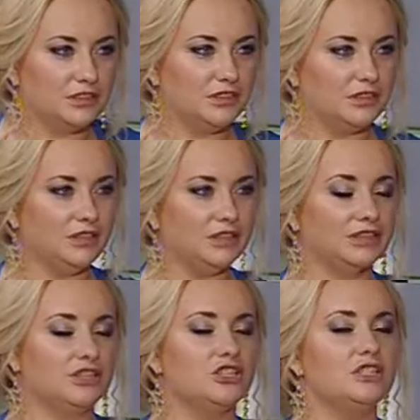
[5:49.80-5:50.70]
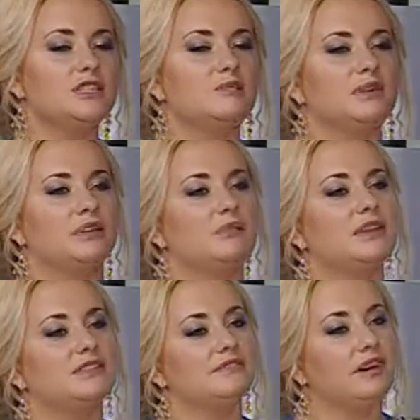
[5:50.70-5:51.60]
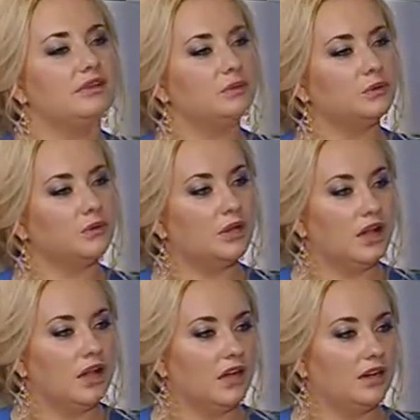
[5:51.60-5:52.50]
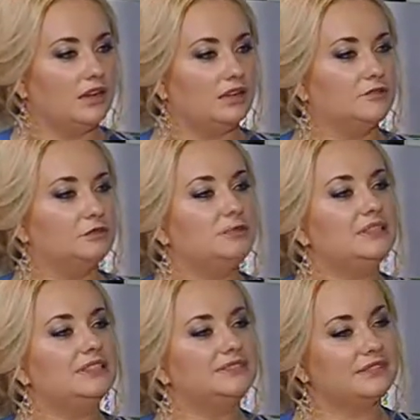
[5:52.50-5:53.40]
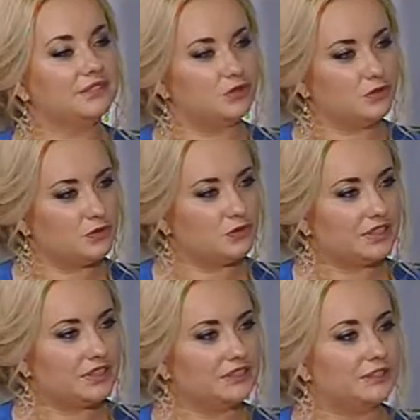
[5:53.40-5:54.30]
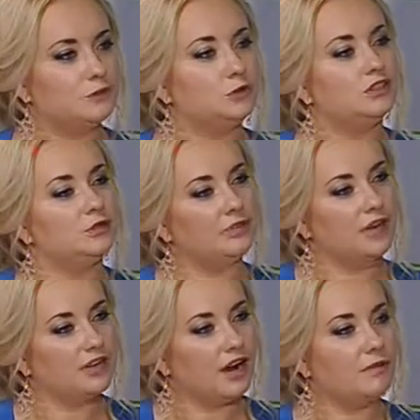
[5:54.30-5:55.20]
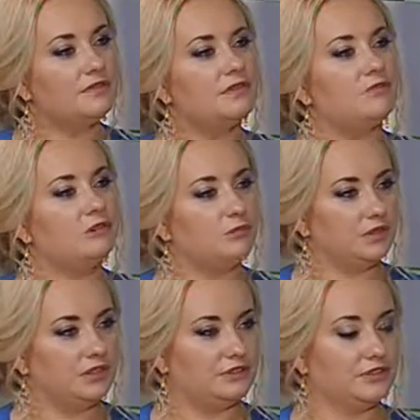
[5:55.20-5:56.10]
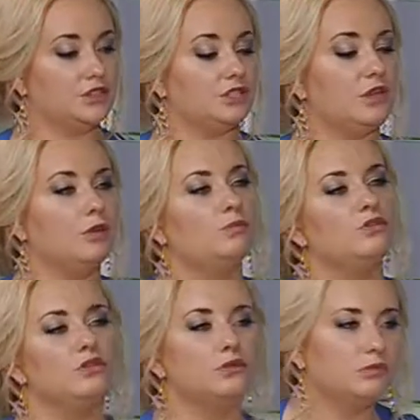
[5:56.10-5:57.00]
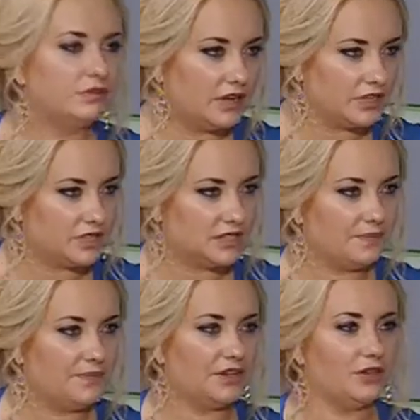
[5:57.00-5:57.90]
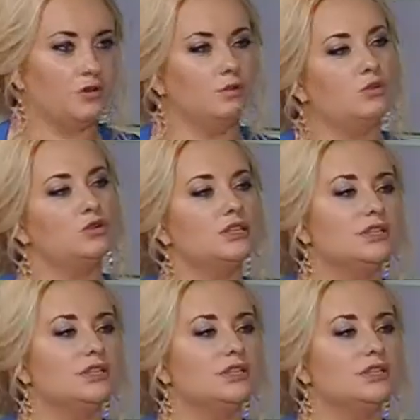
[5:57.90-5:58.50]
и ложиться принимать ванную, а, впитывая, чувствуя, как ты все эти программы в себя впитываешь. Ее можно умываться, ее можно